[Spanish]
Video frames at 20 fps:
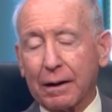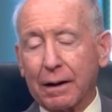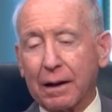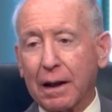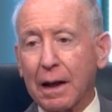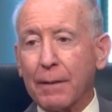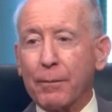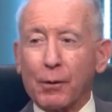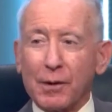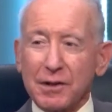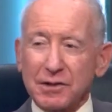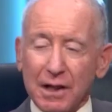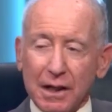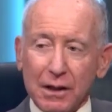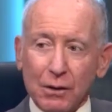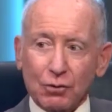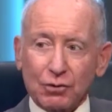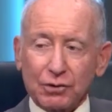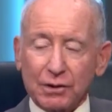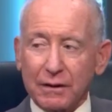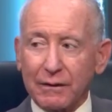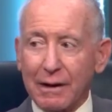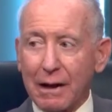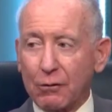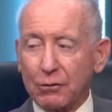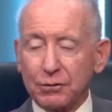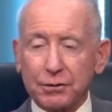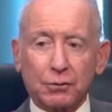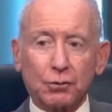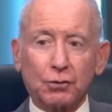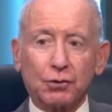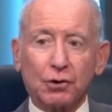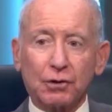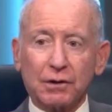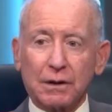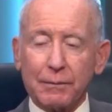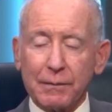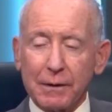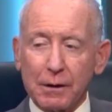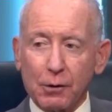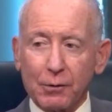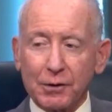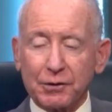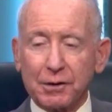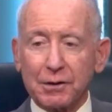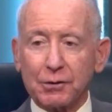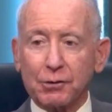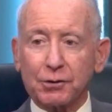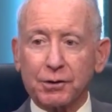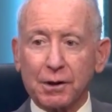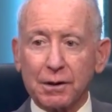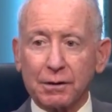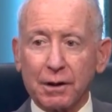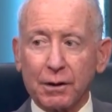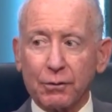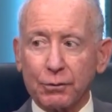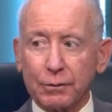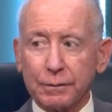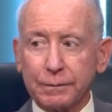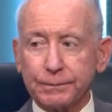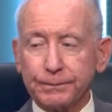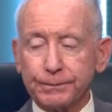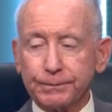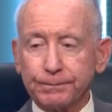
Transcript: ¿Qué aprovecharía usted de la Constitución de 1931?